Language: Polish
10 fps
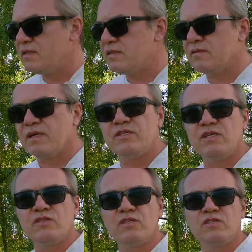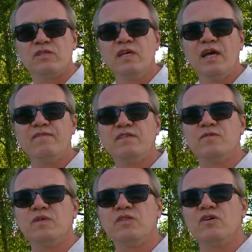słuchajcie, to co, a więc
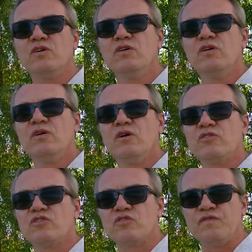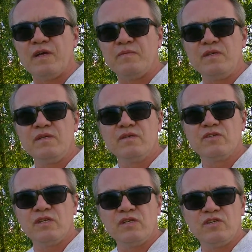my to odczuwamy,
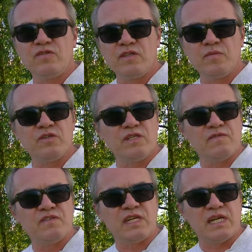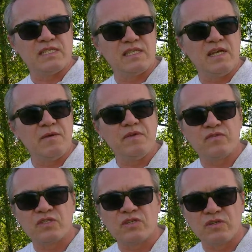że świadomość nam wzrasta, lepiej
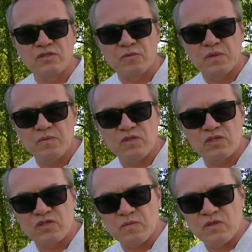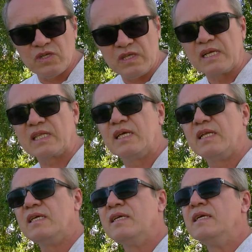wszystko rozumiemy, cieszymy się i tak
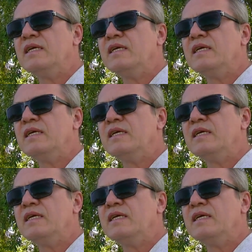dalej.